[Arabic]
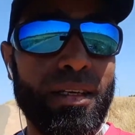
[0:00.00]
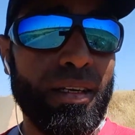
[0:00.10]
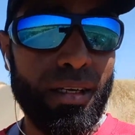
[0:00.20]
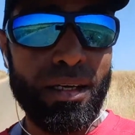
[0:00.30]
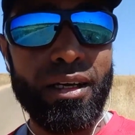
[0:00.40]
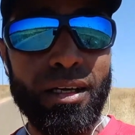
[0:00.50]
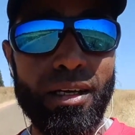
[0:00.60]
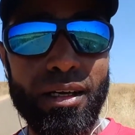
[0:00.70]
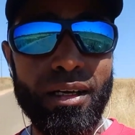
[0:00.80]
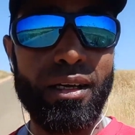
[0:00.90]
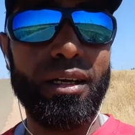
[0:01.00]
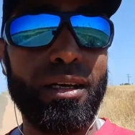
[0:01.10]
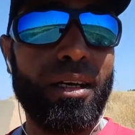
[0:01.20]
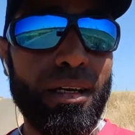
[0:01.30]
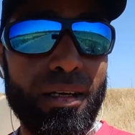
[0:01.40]

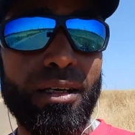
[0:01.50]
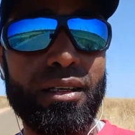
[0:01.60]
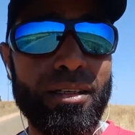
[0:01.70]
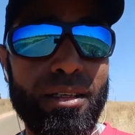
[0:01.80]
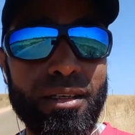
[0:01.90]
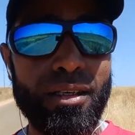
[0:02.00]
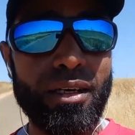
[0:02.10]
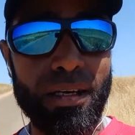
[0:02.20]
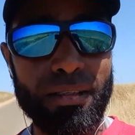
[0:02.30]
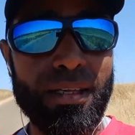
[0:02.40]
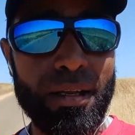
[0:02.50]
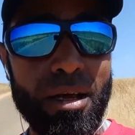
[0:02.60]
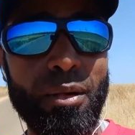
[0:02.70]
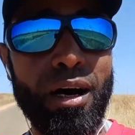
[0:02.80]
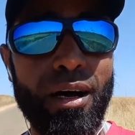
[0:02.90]
آه،
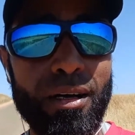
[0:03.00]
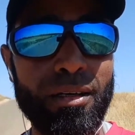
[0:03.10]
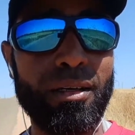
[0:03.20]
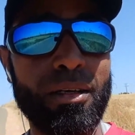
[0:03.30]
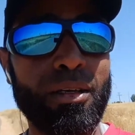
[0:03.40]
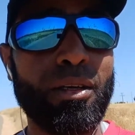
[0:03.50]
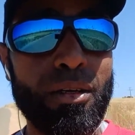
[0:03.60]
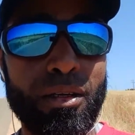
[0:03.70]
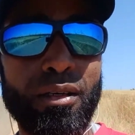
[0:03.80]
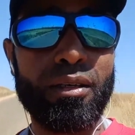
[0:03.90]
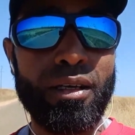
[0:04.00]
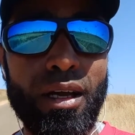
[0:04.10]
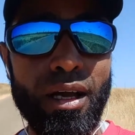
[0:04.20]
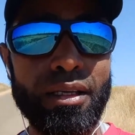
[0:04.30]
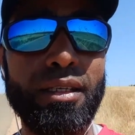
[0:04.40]
اغتنمها
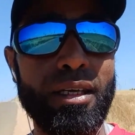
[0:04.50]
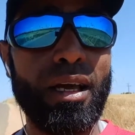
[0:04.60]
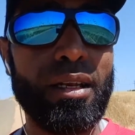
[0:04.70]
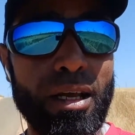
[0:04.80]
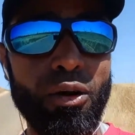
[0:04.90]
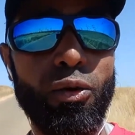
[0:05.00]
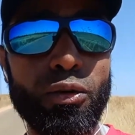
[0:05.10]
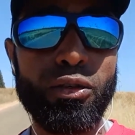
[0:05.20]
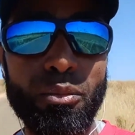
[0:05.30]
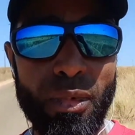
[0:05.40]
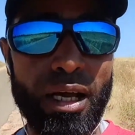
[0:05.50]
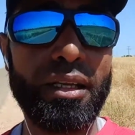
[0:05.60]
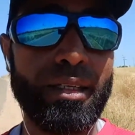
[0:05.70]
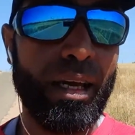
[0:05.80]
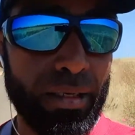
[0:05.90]
هنيئا له ثم
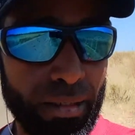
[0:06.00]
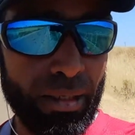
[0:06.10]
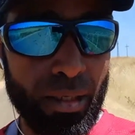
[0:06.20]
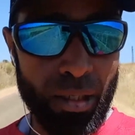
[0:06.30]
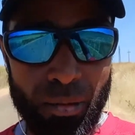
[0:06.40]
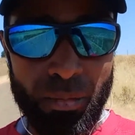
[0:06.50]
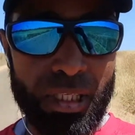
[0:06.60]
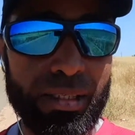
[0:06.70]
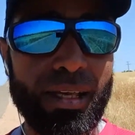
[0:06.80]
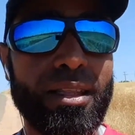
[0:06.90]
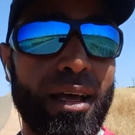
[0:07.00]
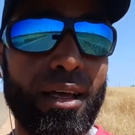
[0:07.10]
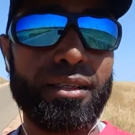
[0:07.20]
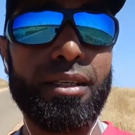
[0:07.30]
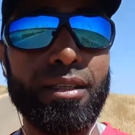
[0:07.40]
هنيئا من
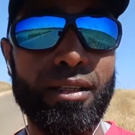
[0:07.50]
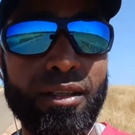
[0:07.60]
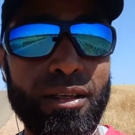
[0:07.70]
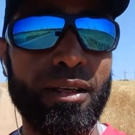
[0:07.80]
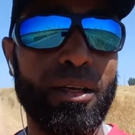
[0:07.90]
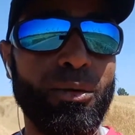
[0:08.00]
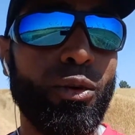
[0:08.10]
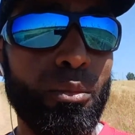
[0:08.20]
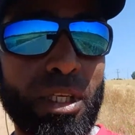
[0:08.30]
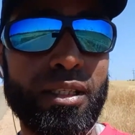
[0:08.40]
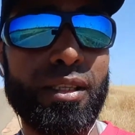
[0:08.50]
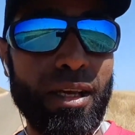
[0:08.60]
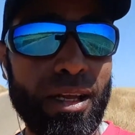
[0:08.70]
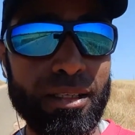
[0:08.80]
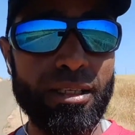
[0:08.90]
صدقة ومن
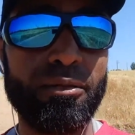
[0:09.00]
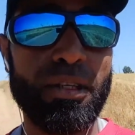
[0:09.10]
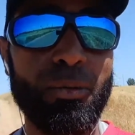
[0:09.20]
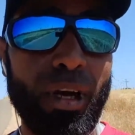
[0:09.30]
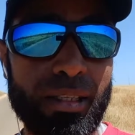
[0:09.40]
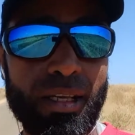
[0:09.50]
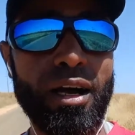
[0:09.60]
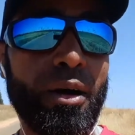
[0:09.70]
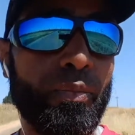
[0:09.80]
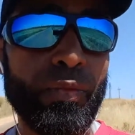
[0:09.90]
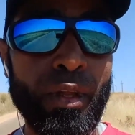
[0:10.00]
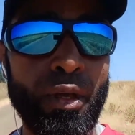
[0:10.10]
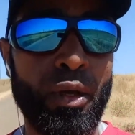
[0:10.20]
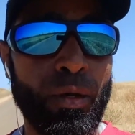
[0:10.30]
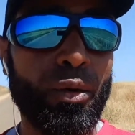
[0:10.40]
صلاة في وقتها
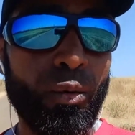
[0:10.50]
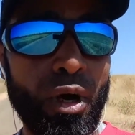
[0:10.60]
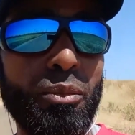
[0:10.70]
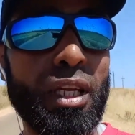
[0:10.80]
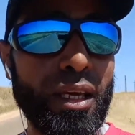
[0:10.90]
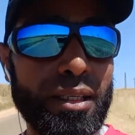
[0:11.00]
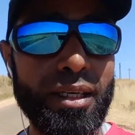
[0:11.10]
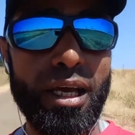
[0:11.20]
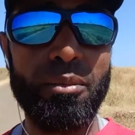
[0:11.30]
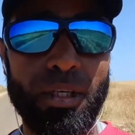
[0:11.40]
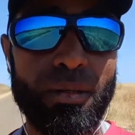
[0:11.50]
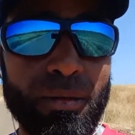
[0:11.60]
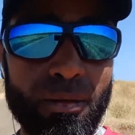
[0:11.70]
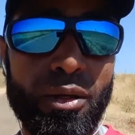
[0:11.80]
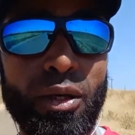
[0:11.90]
ومن قيام
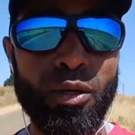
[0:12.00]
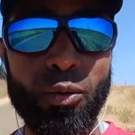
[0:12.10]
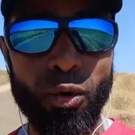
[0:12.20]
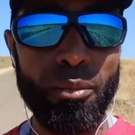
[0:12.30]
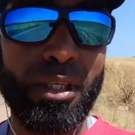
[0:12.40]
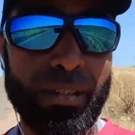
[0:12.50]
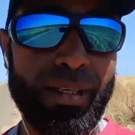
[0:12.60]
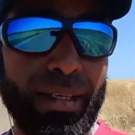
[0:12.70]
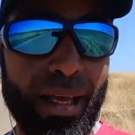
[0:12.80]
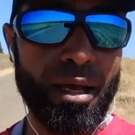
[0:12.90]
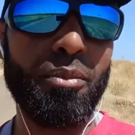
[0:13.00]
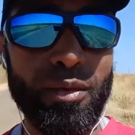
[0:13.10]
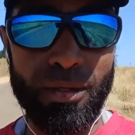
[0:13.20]
ومن صيام